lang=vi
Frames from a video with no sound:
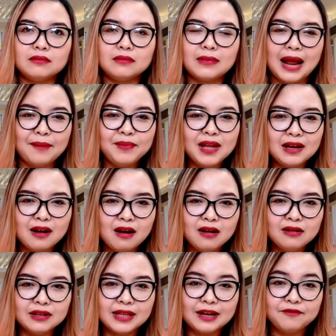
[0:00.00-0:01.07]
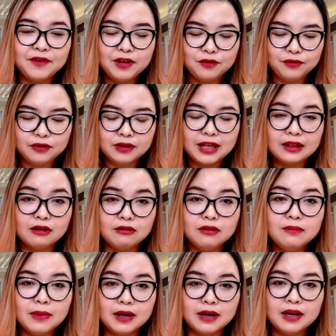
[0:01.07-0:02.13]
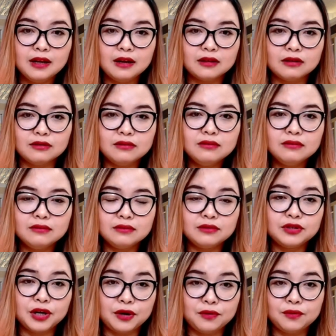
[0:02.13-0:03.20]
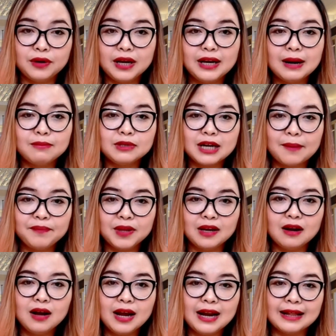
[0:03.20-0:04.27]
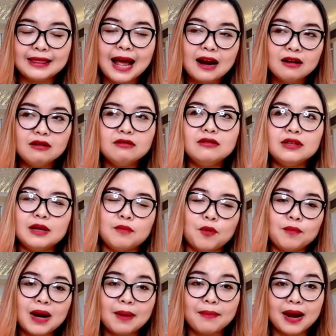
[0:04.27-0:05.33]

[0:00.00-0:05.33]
làm gì có người ta ví dụ người ta thưởng mình đó là thưởng triệu hay 500 gì đó hay là tăng lương thì một năm